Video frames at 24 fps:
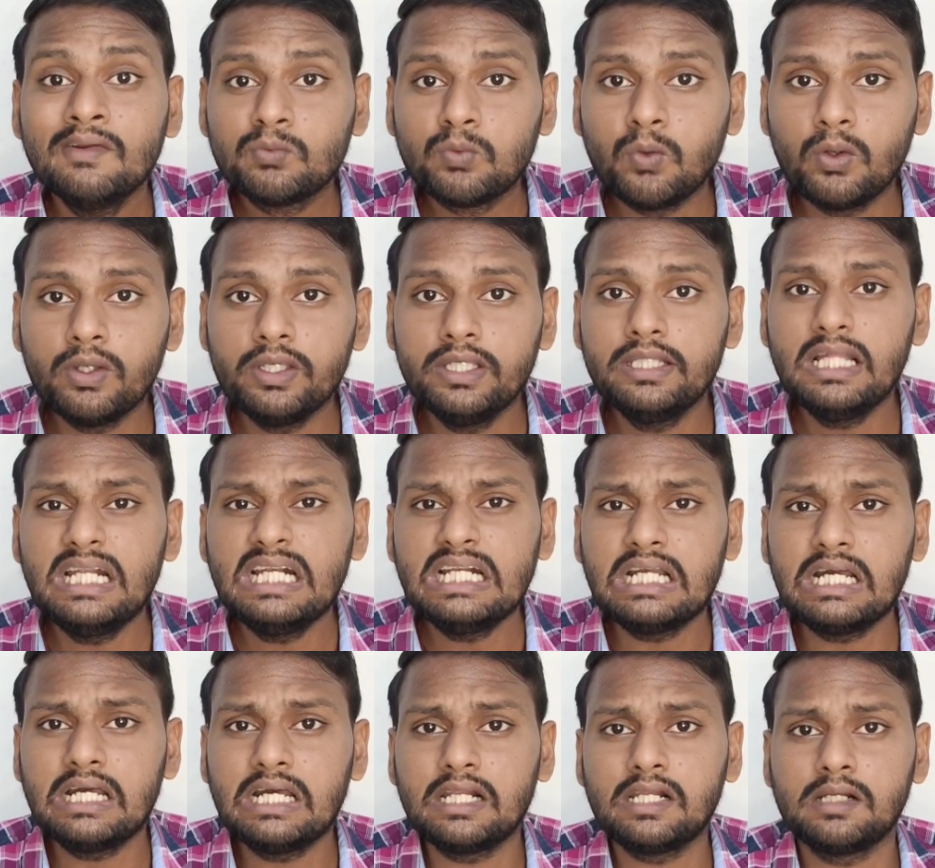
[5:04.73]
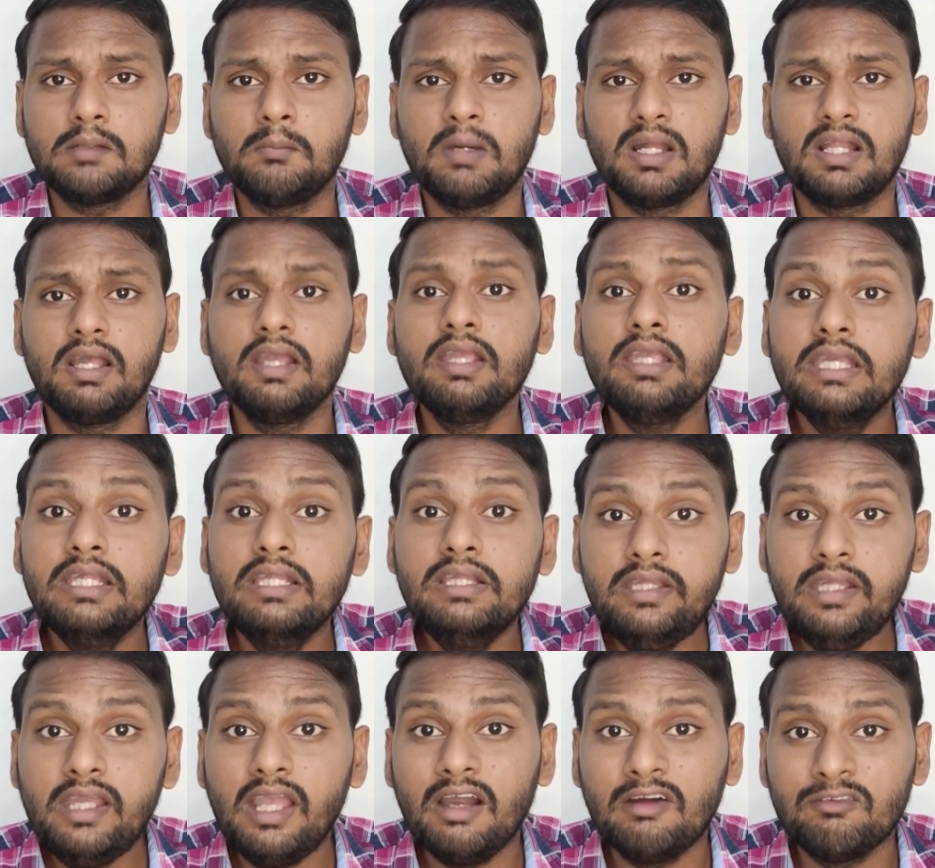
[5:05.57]
ஸோ இதன் காரணமாக தான்
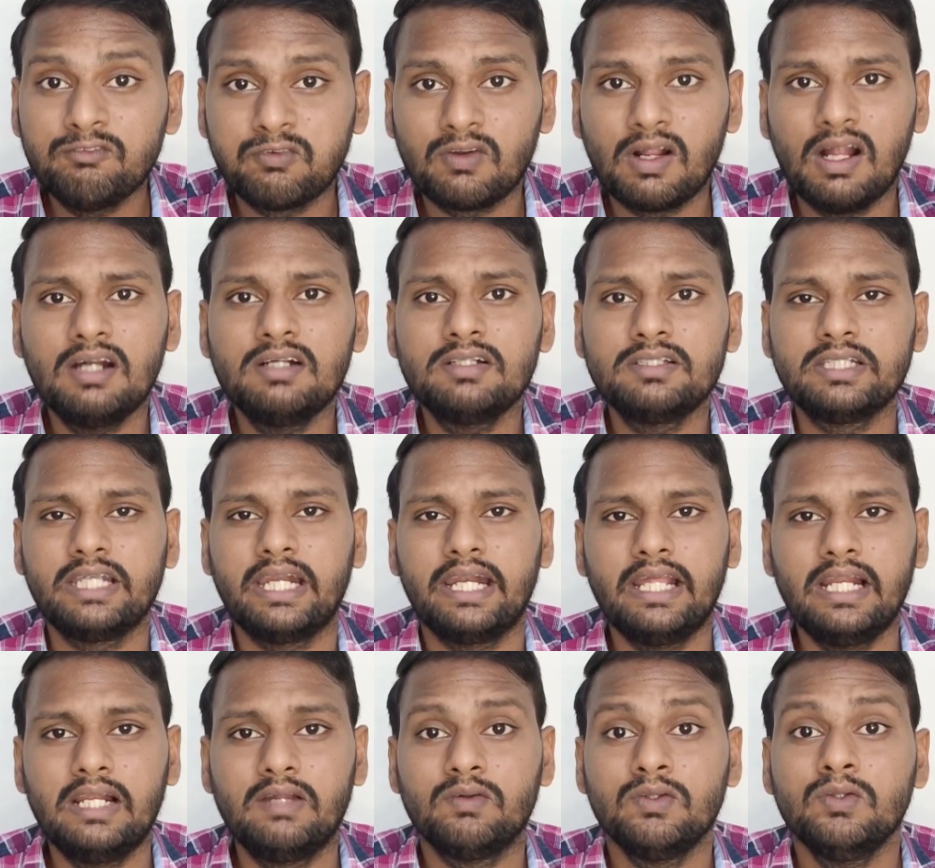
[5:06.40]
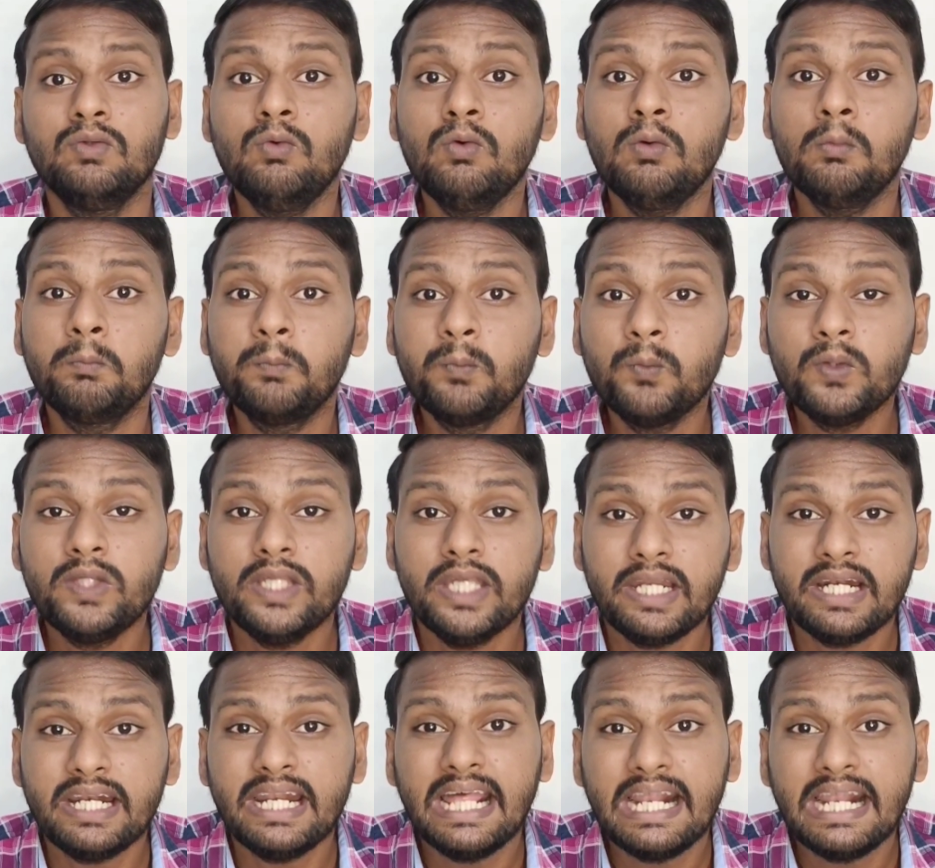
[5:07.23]
இந்தியா பிரான்ஸ் இடையில வந்து ஒரு புதிய